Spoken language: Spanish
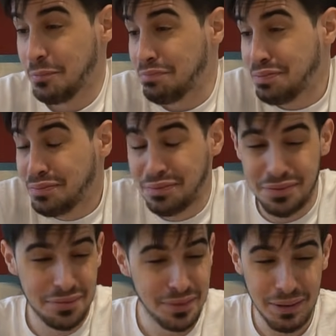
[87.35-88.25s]
Ay,
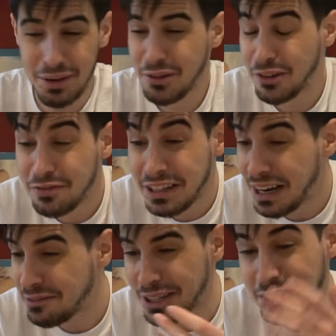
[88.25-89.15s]
pues, menudo
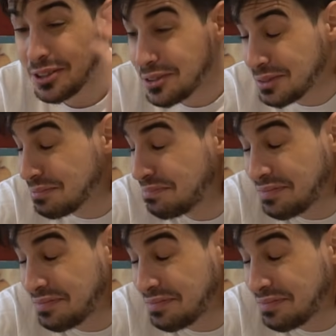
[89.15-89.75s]
final, macho. No,